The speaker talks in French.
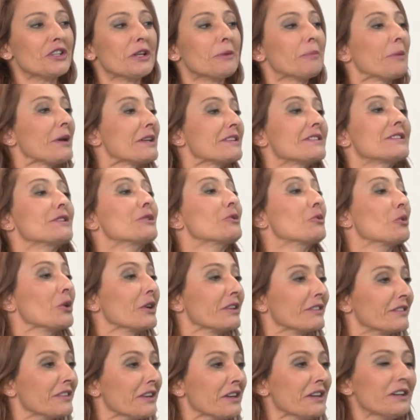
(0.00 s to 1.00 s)
n'est pas si
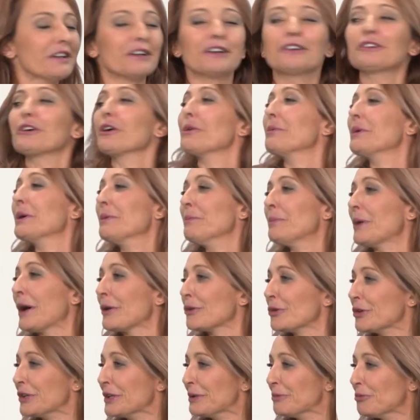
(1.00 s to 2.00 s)
lointain, hein, quand même,
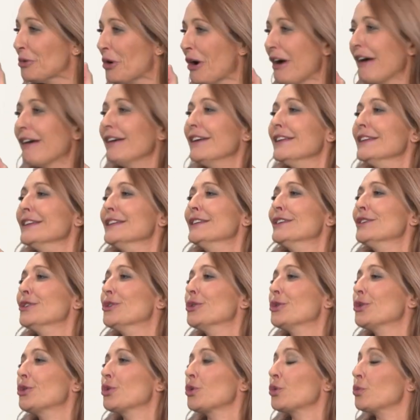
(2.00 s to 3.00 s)
pardonnez-moi,
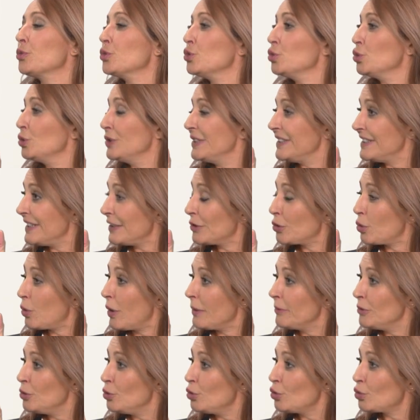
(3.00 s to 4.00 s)
euh, on nous disait
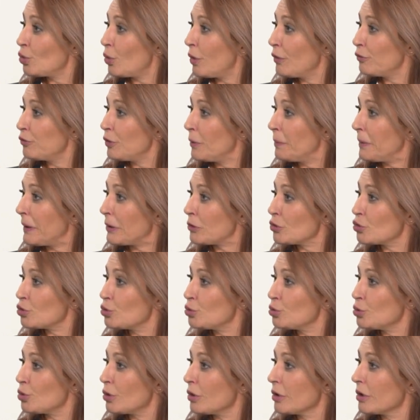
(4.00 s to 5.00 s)
trois minutes, trois fois par
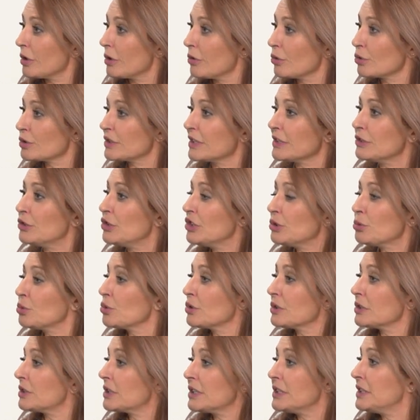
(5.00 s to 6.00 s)
jour. Alors, on,
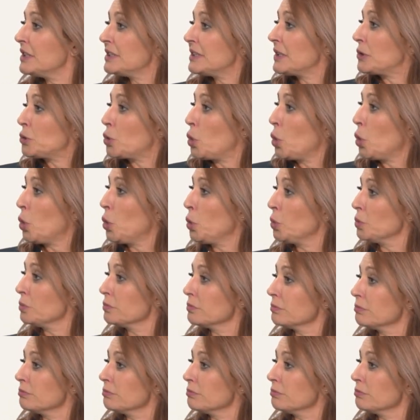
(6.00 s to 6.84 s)
était... dit c'est trop.